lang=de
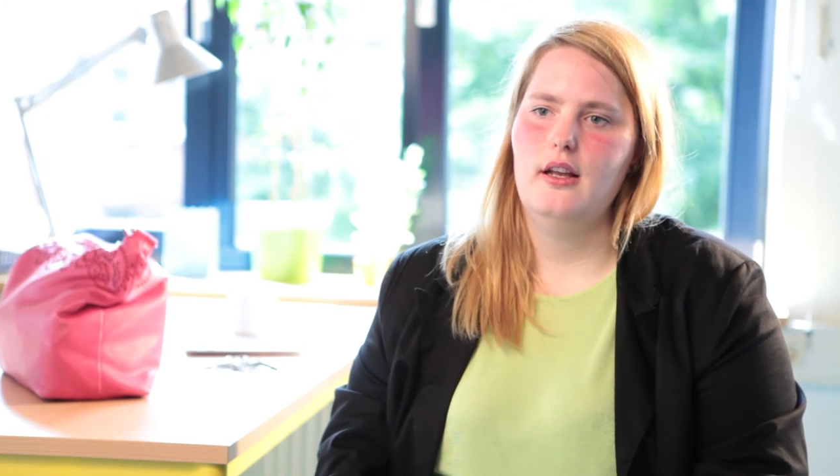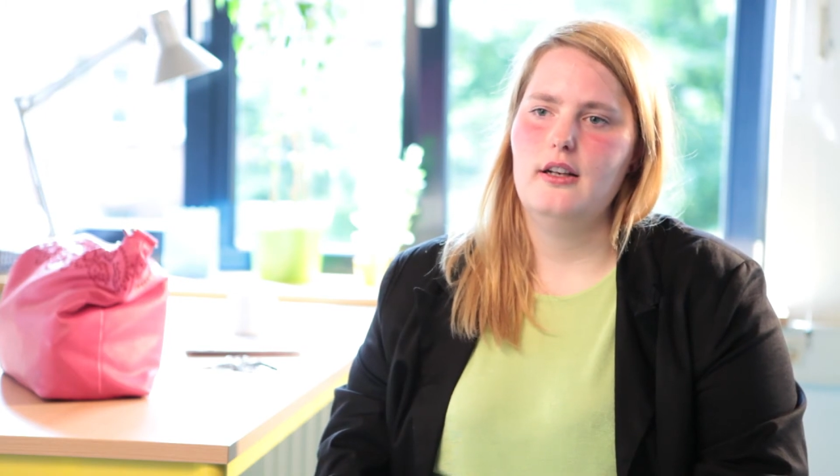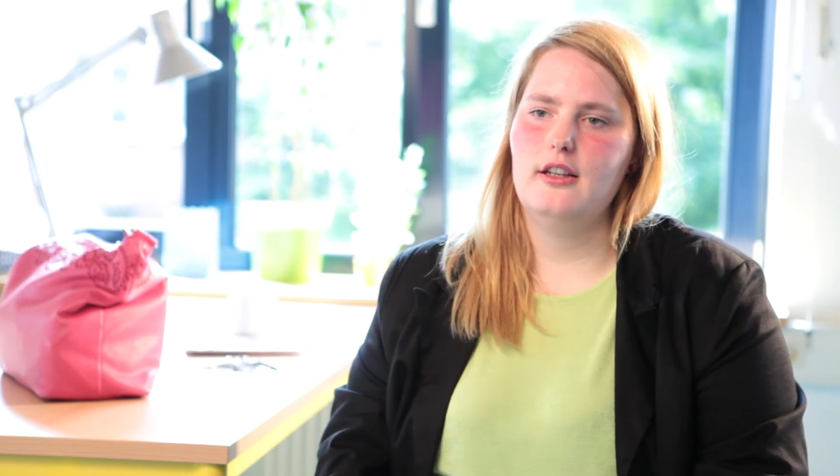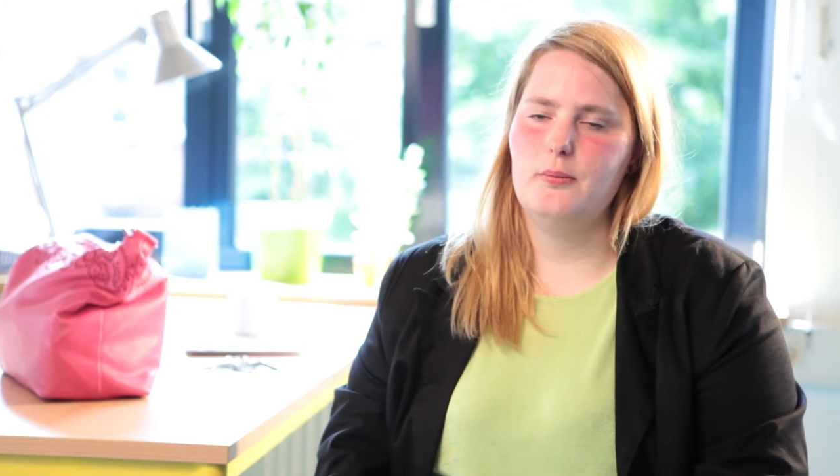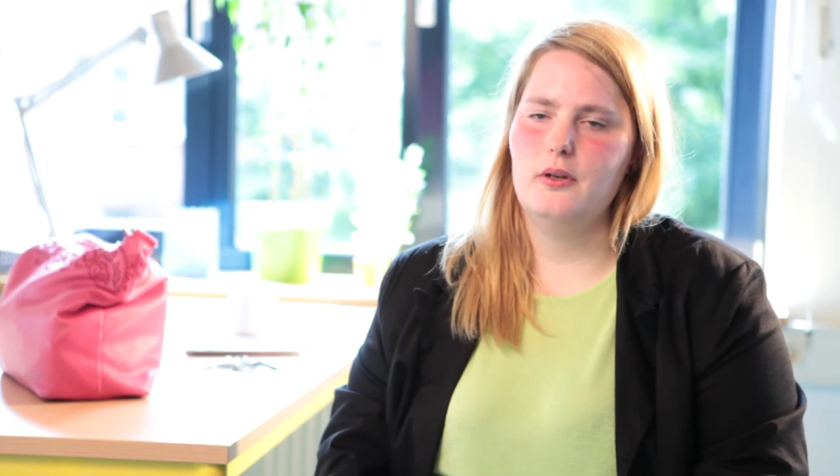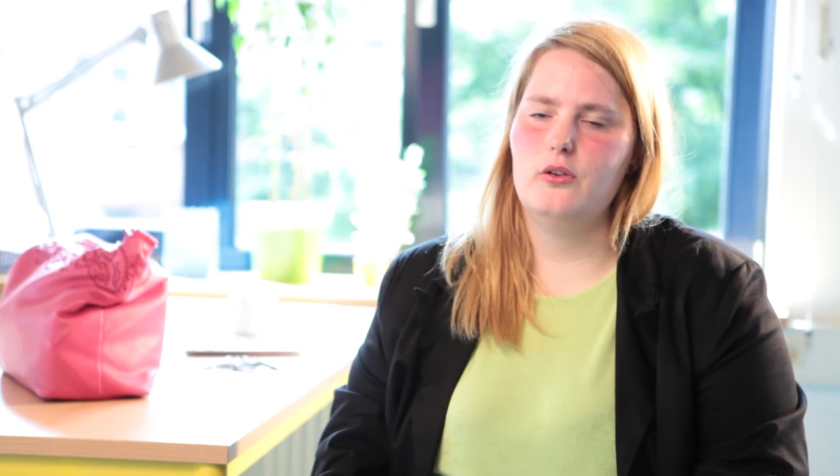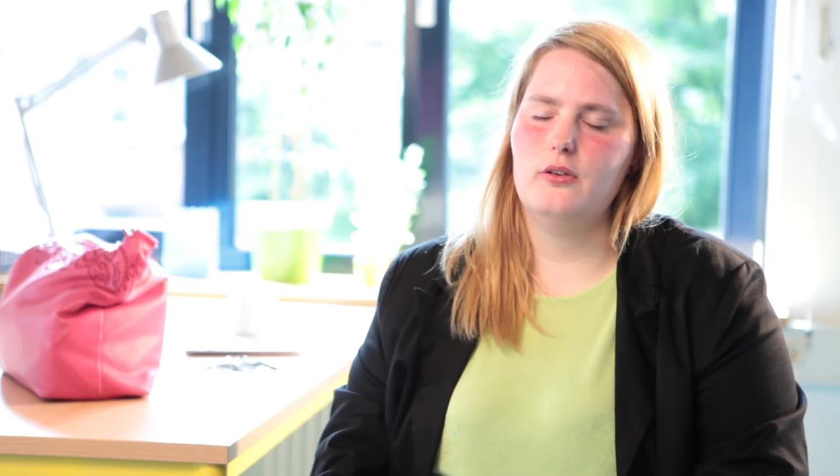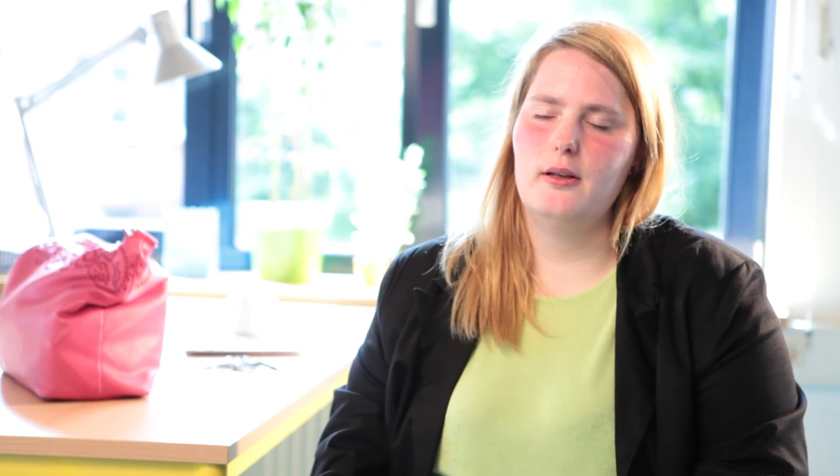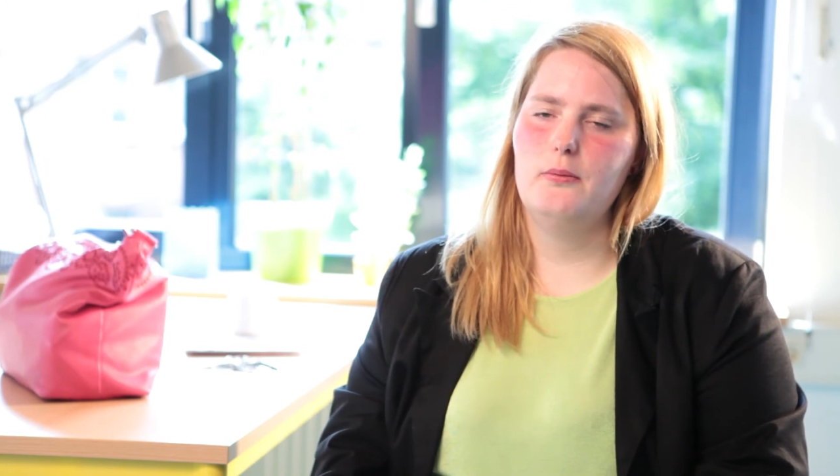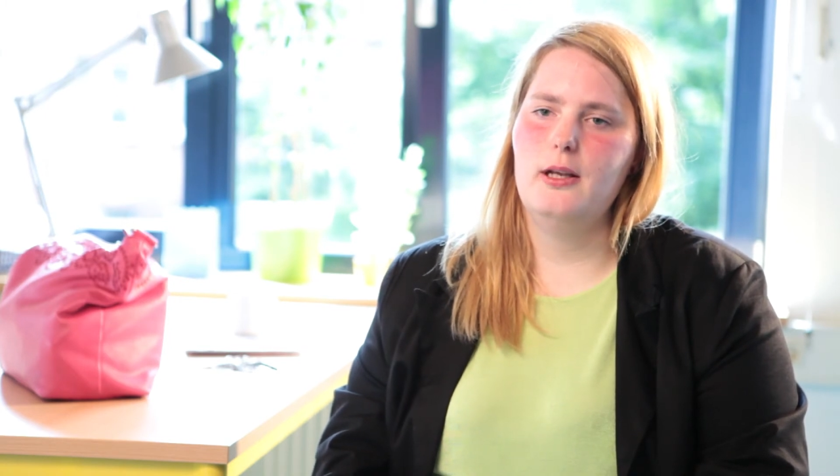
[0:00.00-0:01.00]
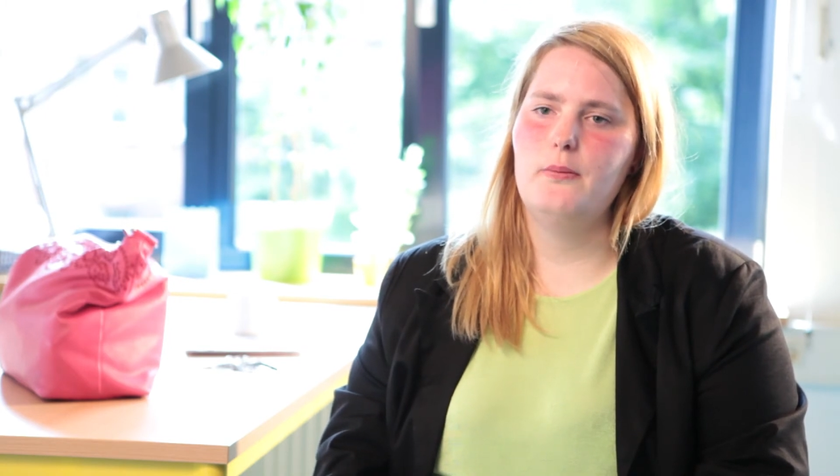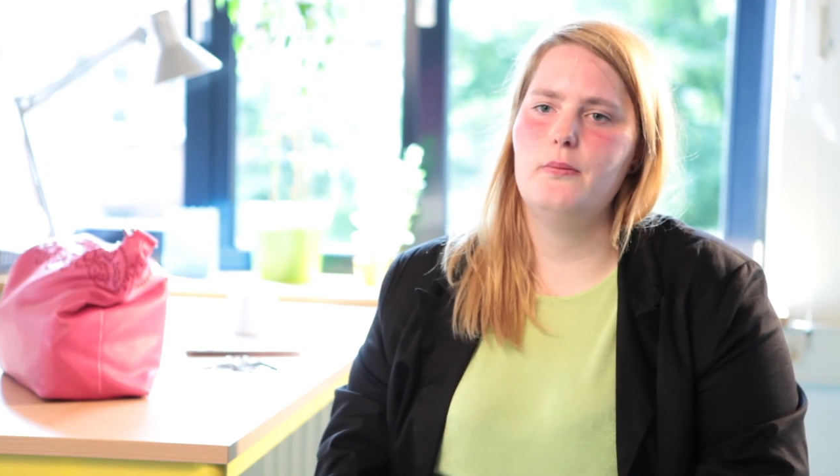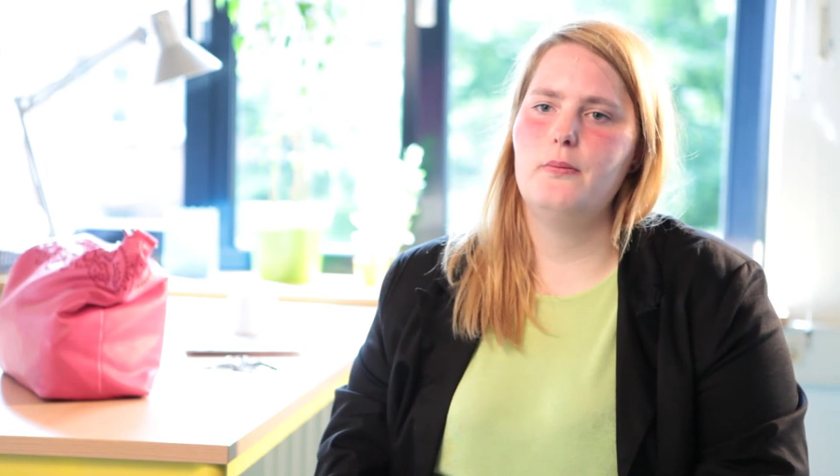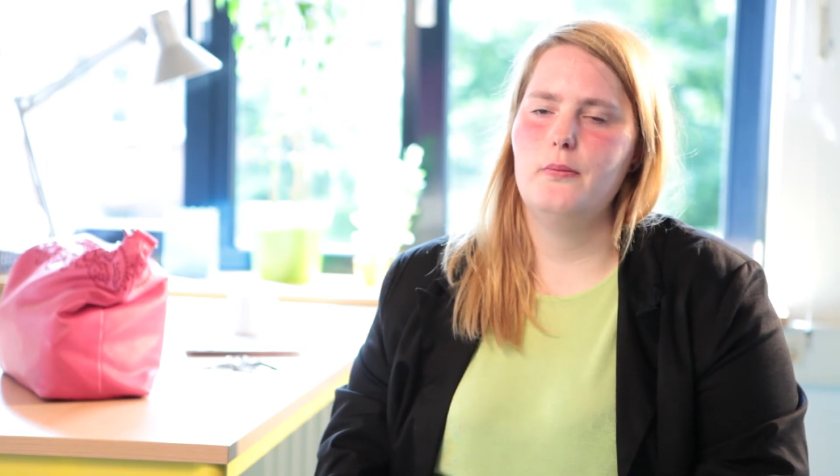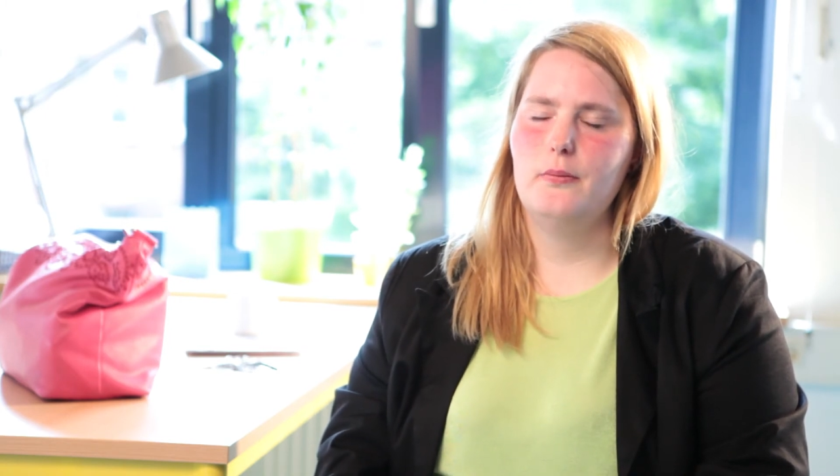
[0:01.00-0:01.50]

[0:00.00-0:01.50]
dass man aus seinem Leben